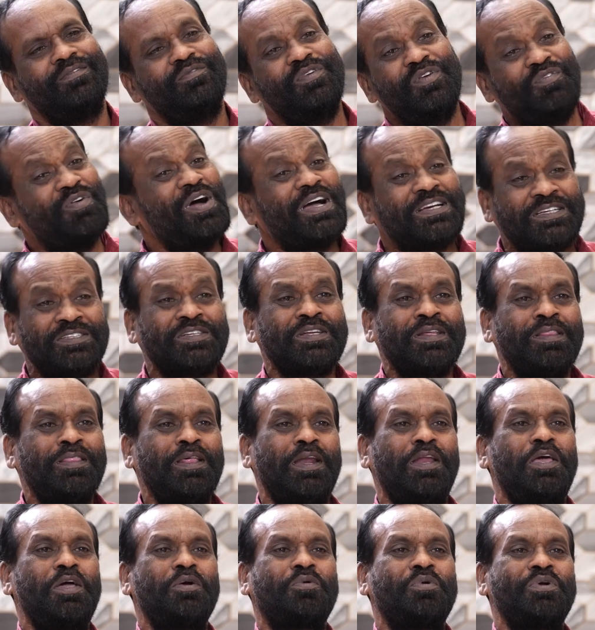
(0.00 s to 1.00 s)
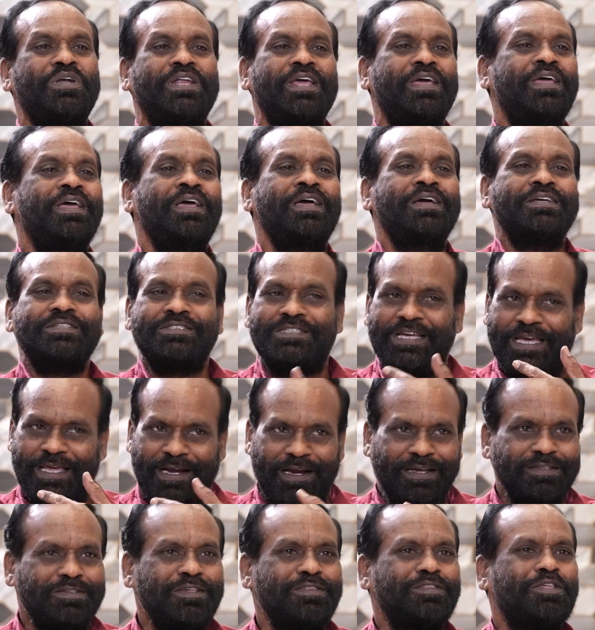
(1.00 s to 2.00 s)
వివక్షత లేకుంటే
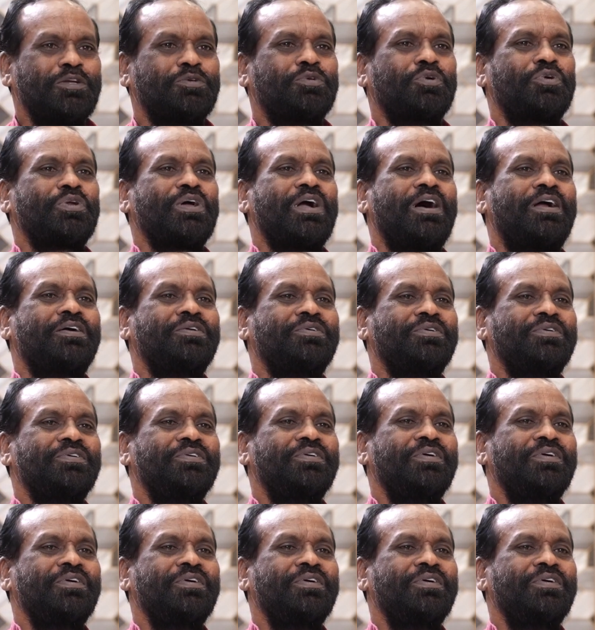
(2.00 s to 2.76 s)
జయరాజ్ ఇంత తోడుగాడు